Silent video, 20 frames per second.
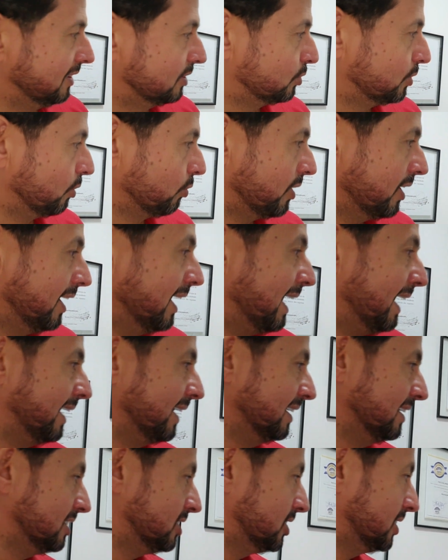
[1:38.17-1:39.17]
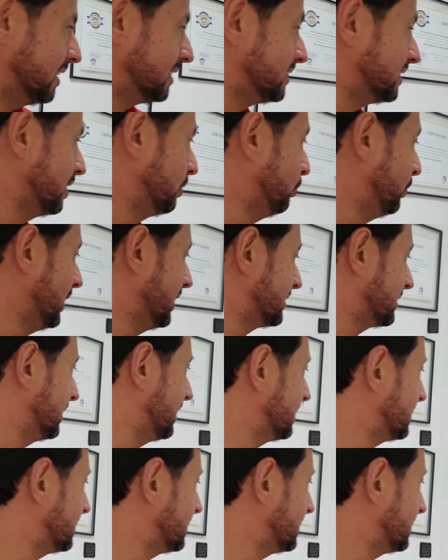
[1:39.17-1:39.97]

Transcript: Isso é o que garante a segurança